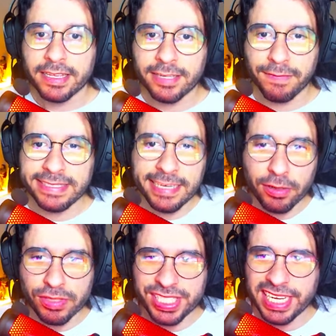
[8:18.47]
Talvez ele
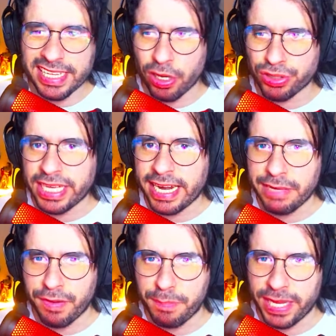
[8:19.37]
consiga derrotar a
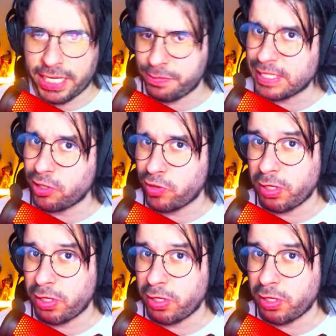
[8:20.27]
Evil Plant, mas eu não